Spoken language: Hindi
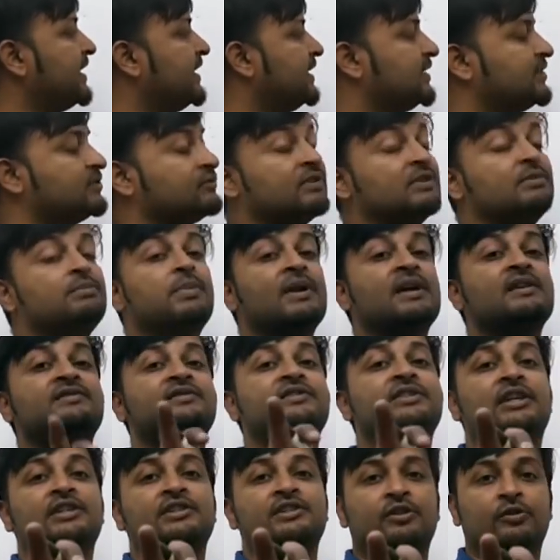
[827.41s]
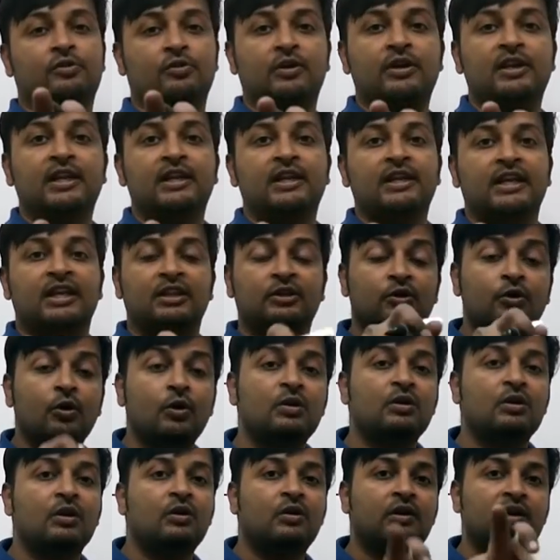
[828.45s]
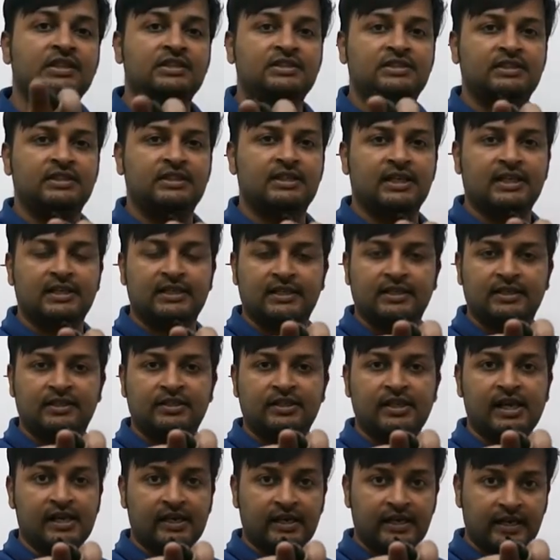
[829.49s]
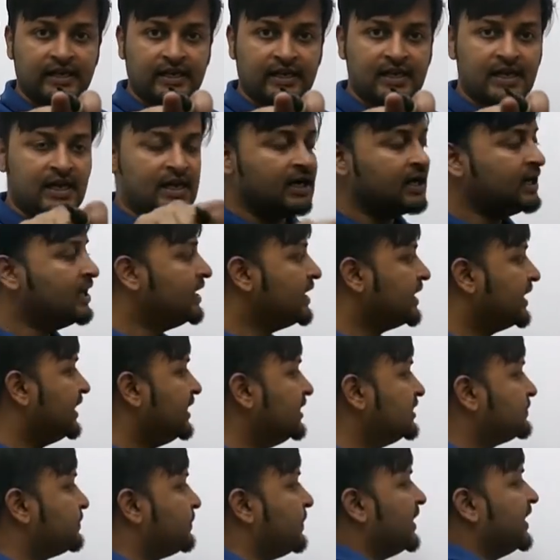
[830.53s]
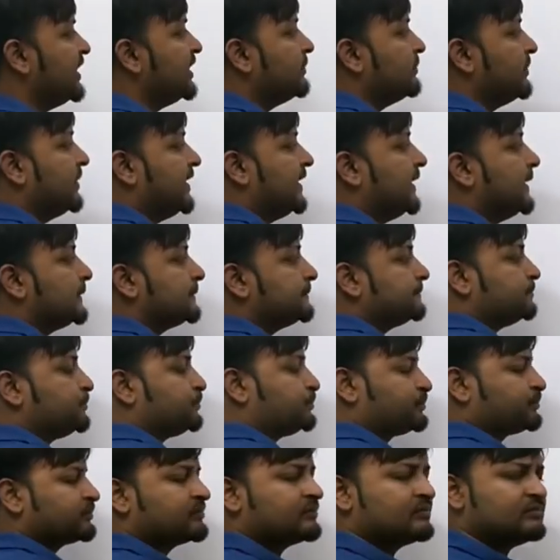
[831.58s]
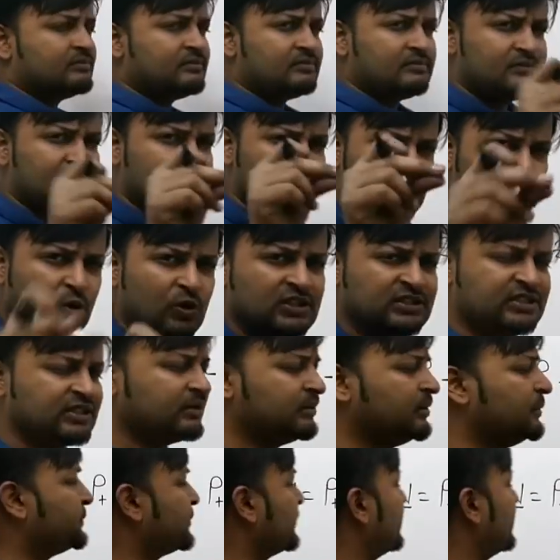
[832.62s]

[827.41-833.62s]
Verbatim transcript: माइनस वन प्लस जे जीरो के लिए नॉट ओरिजिन के लिए ध्यान रहेगा इस प्लेन में कोई सा भी